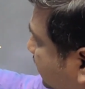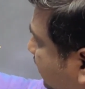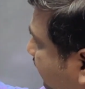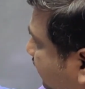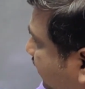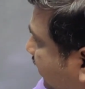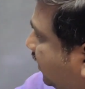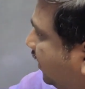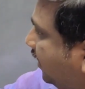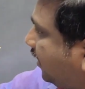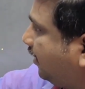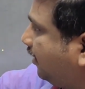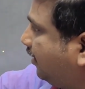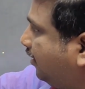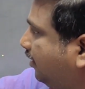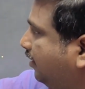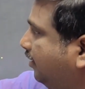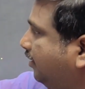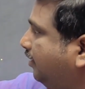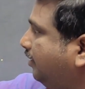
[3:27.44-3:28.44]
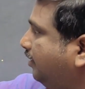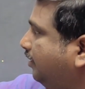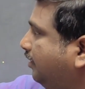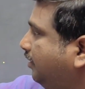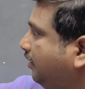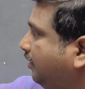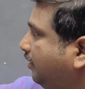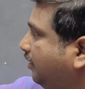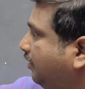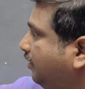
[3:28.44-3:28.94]
పార్టీ సెక్టార్ నాన్న
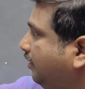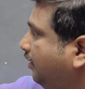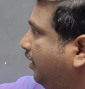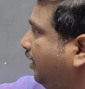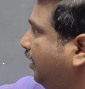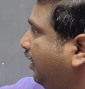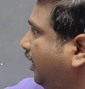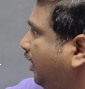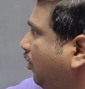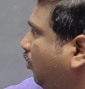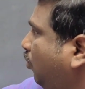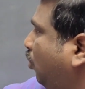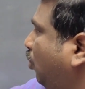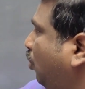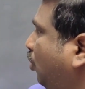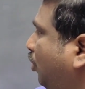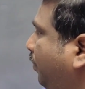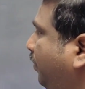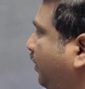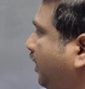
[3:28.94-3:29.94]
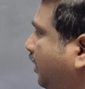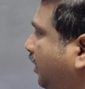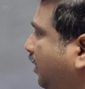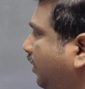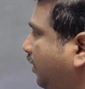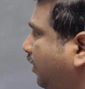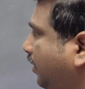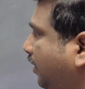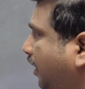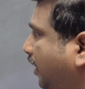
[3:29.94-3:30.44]

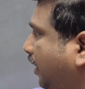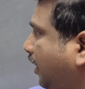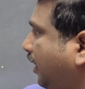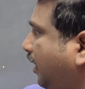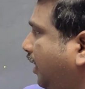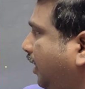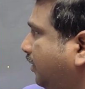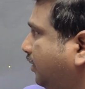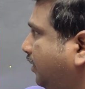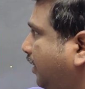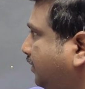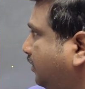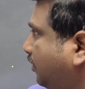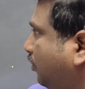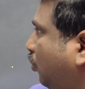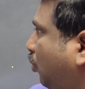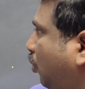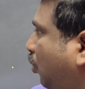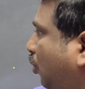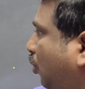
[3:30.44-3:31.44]
ఏఓబిఏ లేకపోతే